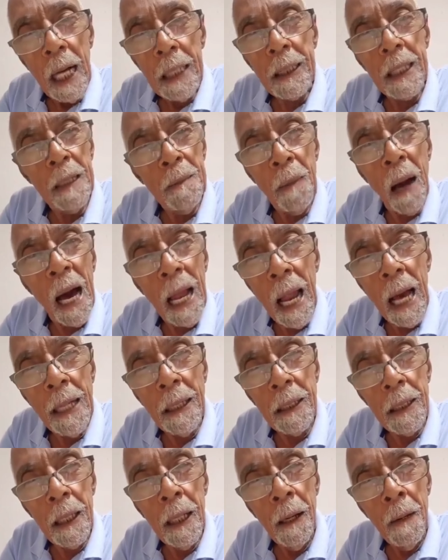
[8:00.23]
así
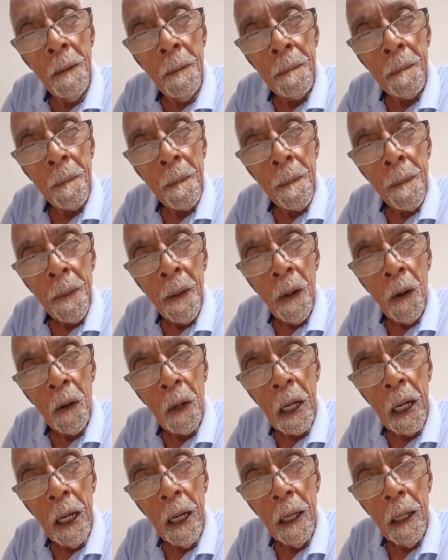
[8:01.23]
malas.
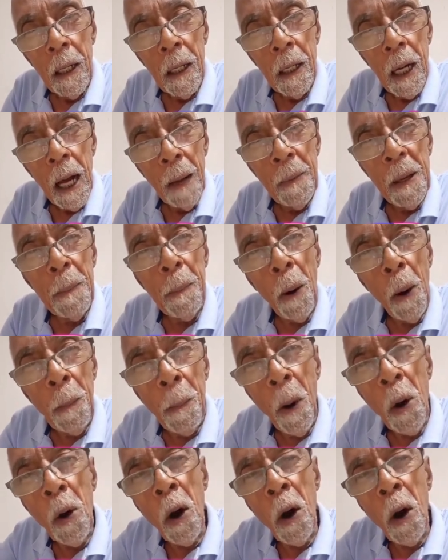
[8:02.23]
¿Ok? A mí por